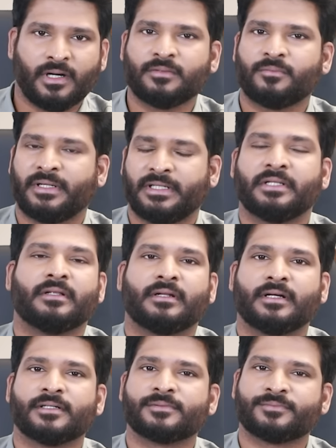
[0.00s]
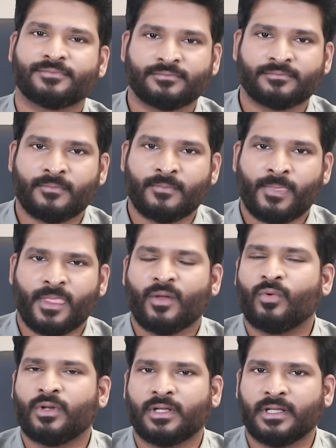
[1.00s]
மாதம் பர்டிகுலராக
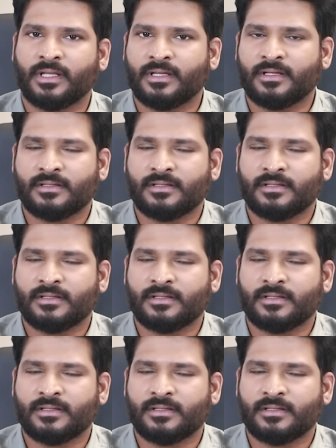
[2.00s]
உங்களுக்கு